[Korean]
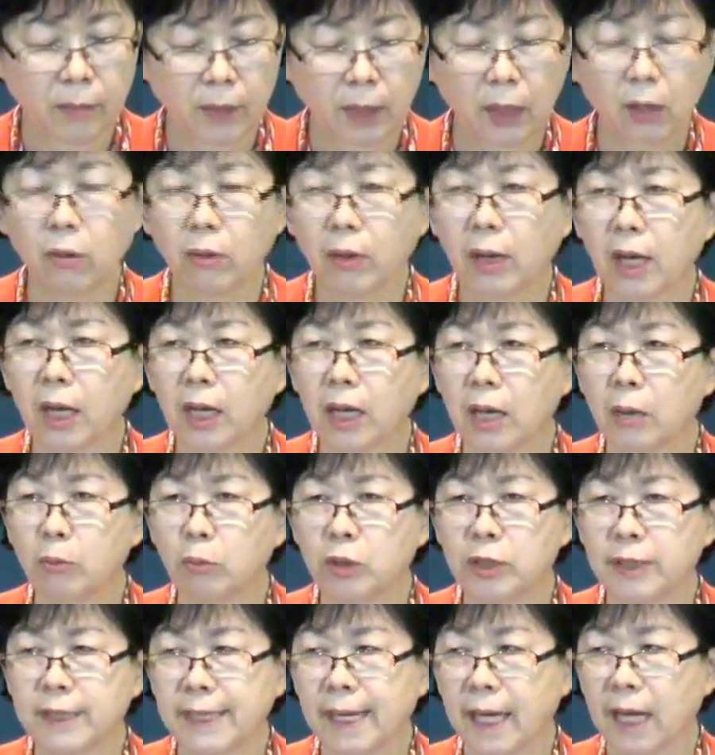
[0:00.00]
건강의
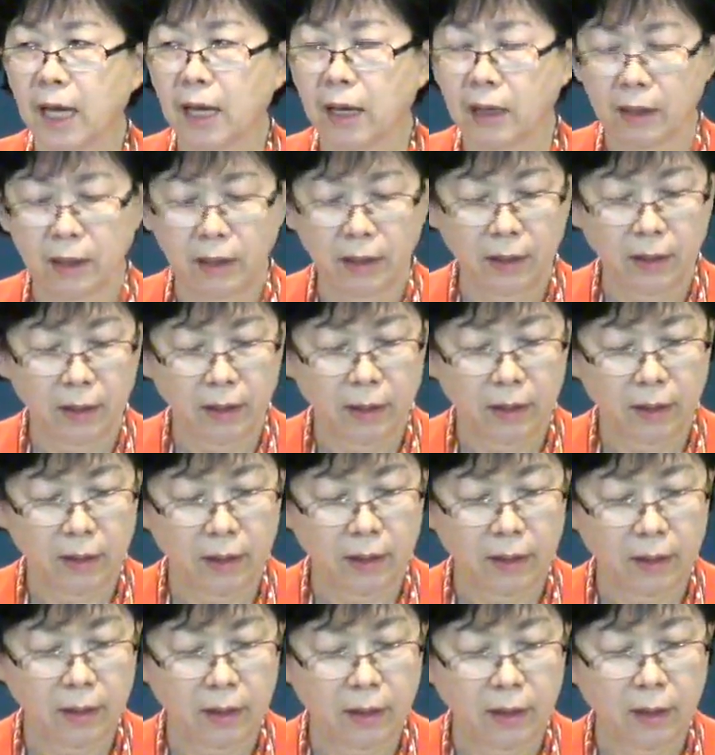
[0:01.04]
문제,
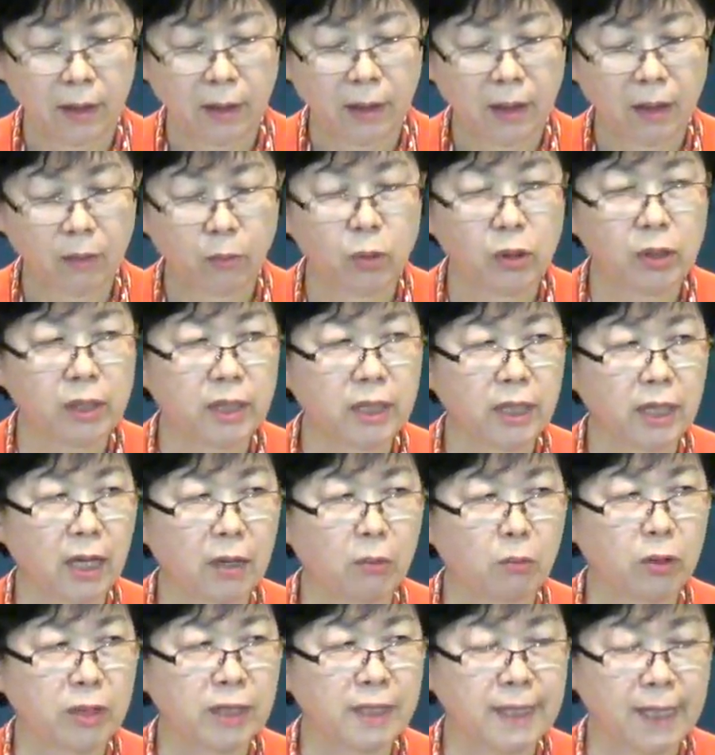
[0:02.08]
물질의
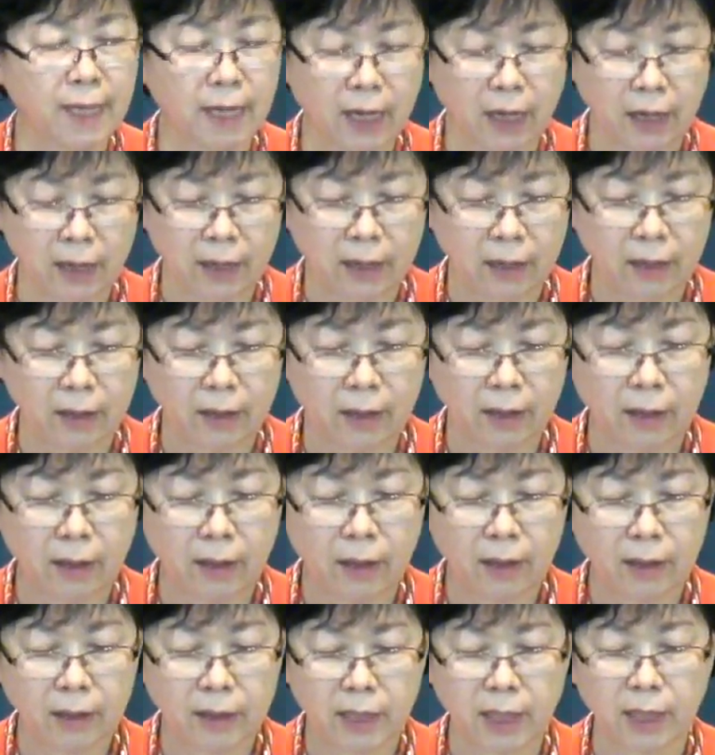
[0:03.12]
문제,
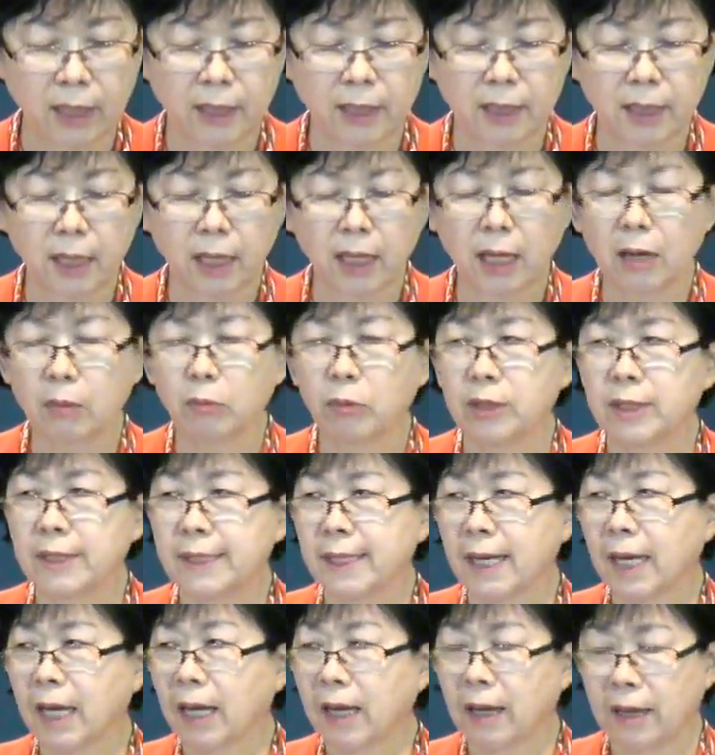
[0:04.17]
직장의
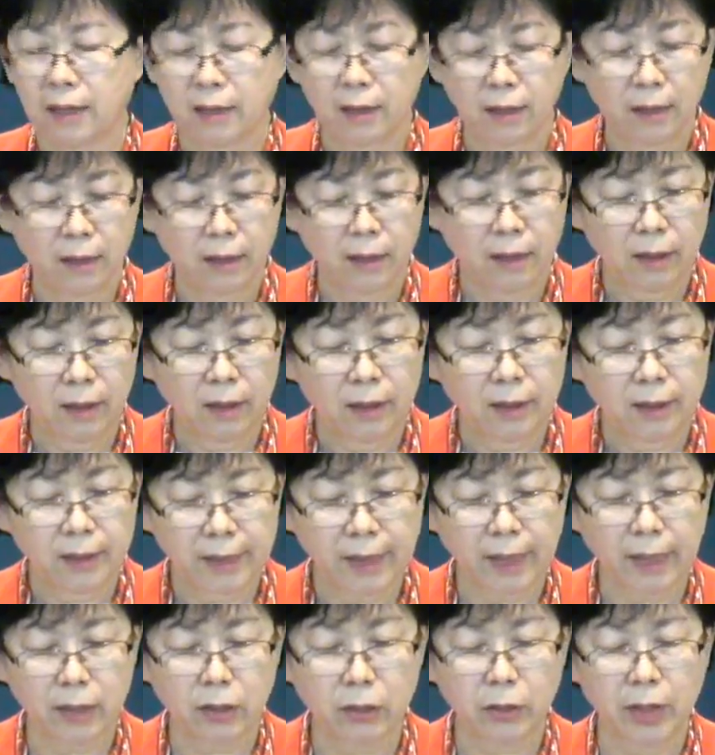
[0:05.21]
문제,
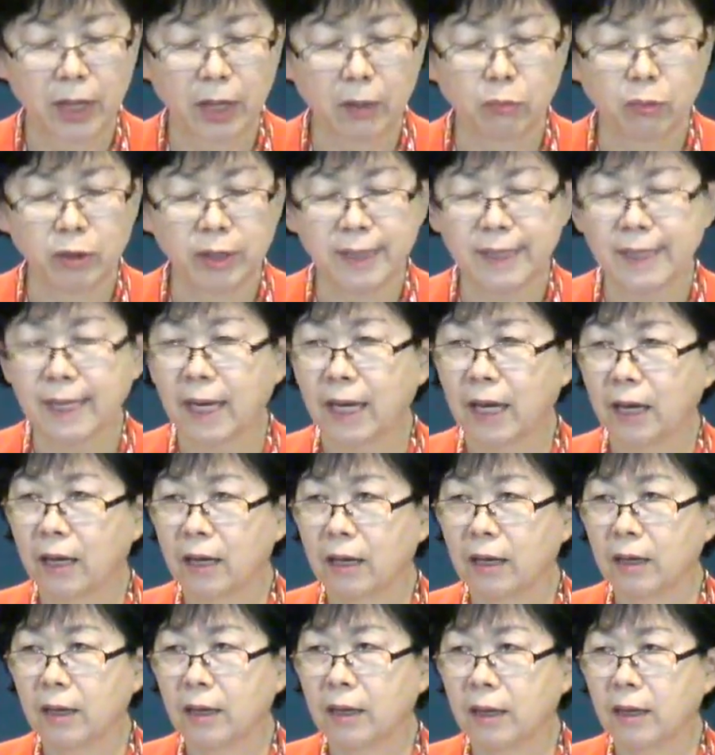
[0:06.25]
자녀의 문제,
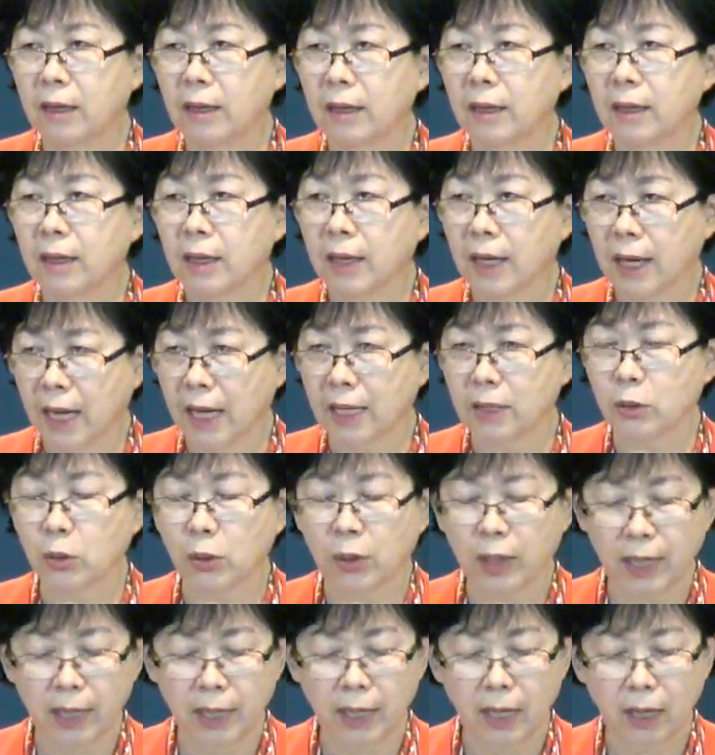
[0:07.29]
가족
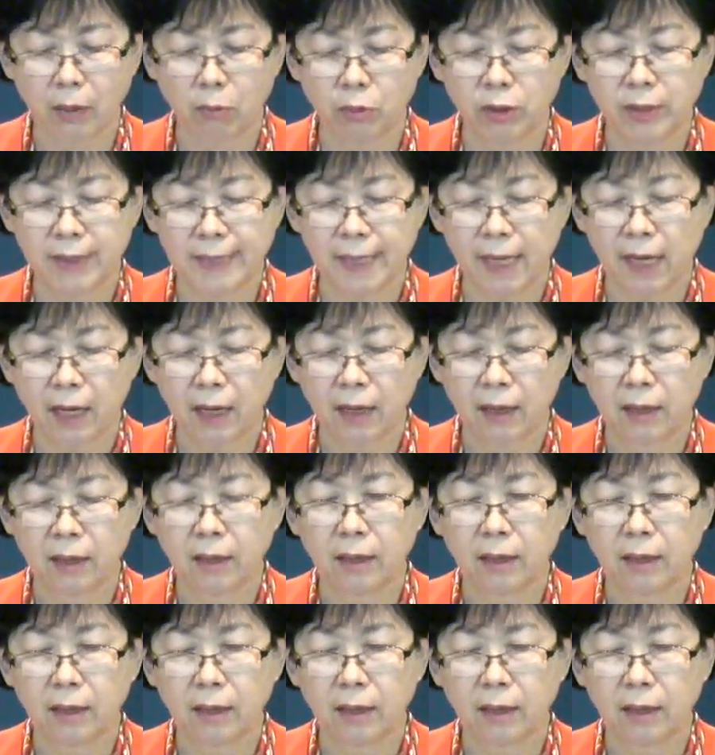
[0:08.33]
간의 문제.